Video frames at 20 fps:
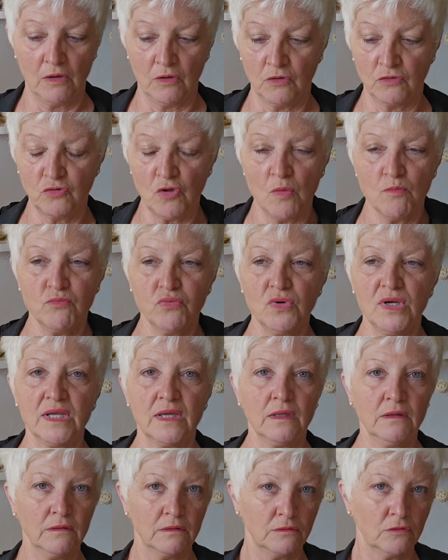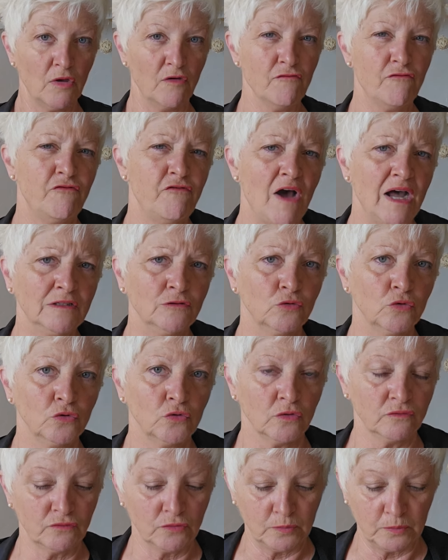euh, d'un boulet, d'un fardeau
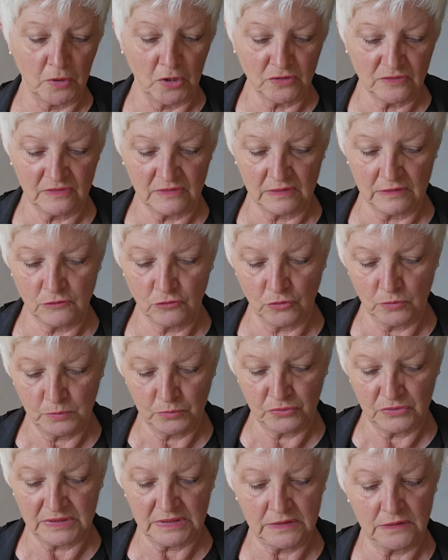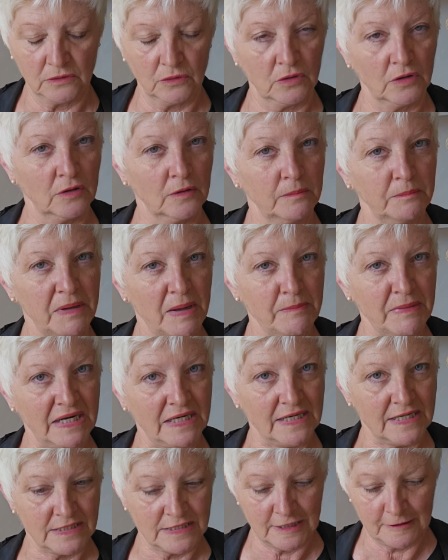que vous portez depuis euh, pas
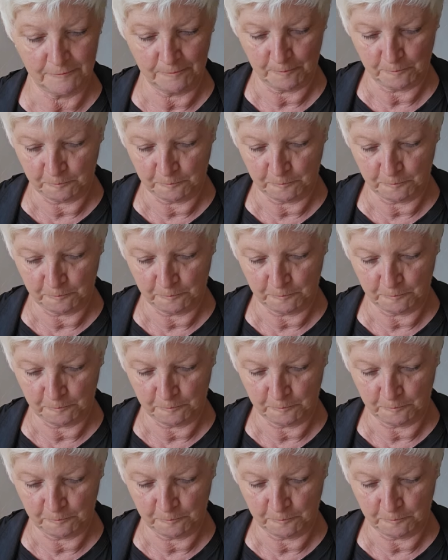mal d'années.